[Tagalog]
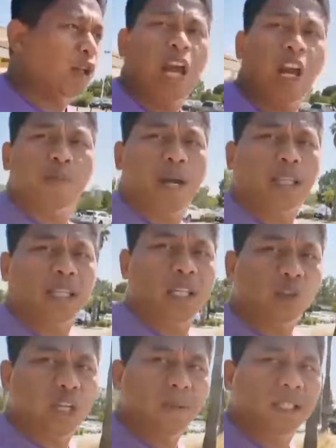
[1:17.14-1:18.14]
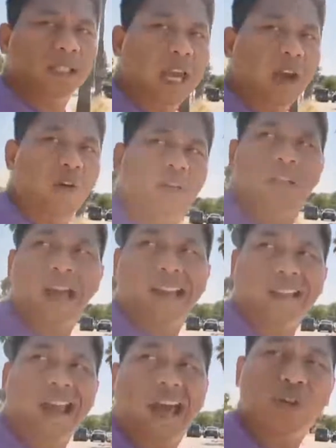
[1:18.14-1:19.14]
Halos wala kayo makita din sa labas na tao,
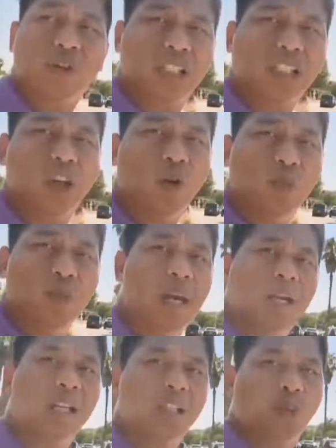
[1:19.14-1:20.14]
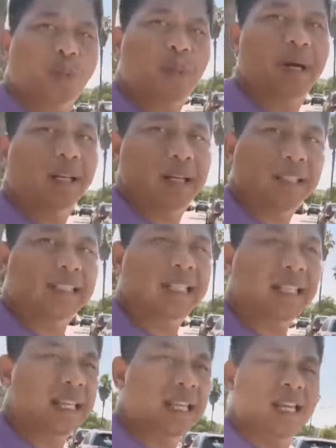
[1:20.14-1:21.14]
lahat halos nasa loob ng uh,
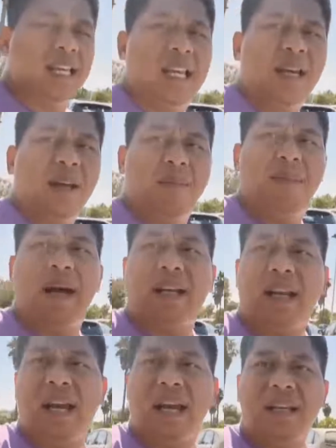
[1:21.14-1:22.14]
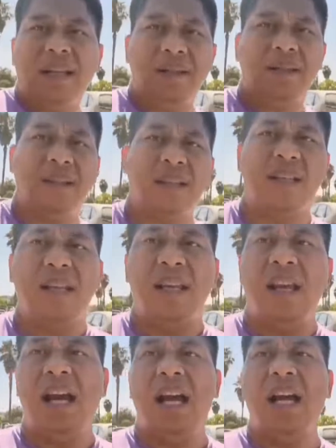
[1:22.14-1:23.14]
supermarket para
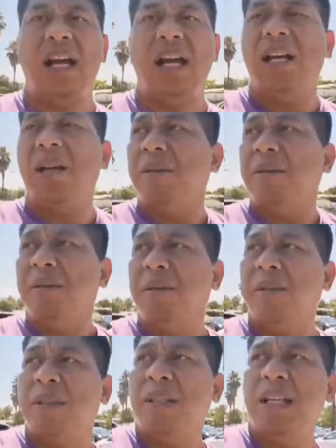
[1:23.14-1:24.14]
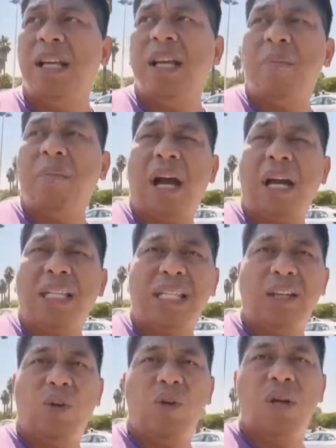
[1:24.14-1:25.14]
uh,
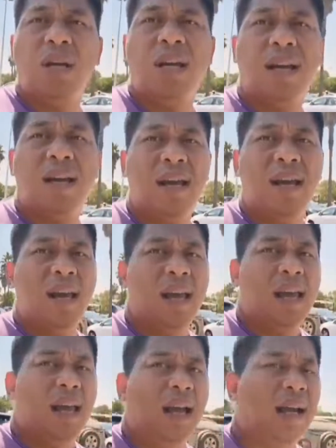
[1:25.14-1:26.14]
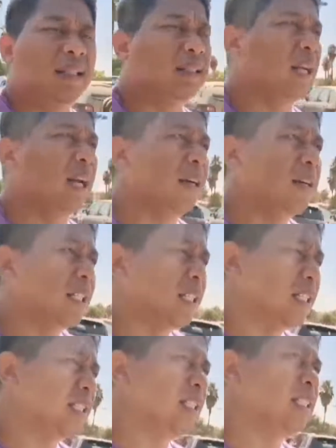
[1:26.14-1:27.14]
makasilong at
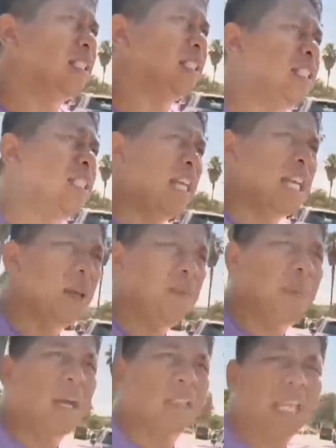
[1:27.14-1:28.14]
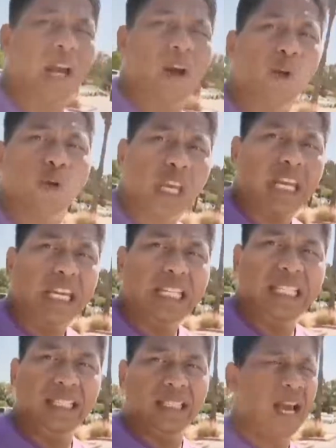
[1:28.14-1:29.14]
uh, makatago
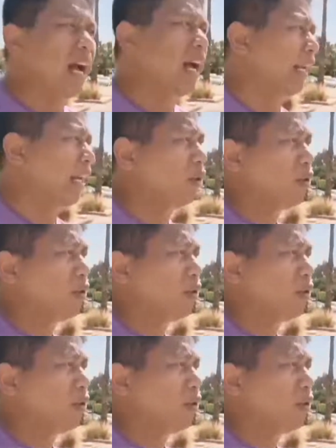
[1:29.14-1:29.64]
sa init ng